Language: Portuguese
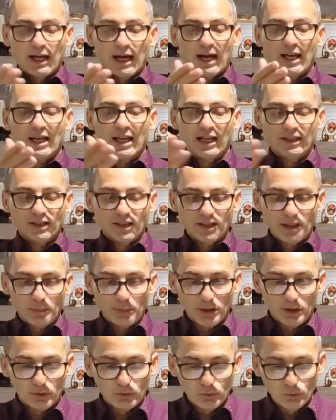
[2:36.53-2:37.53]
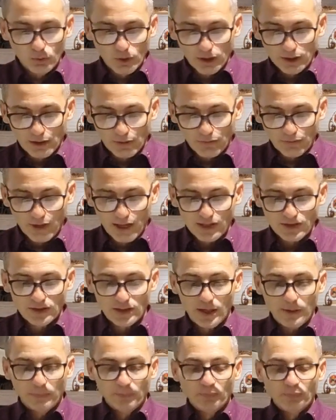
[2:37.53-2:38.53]
carreata de abertura da
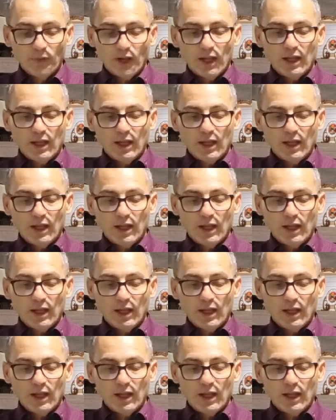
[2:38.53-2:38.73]
festa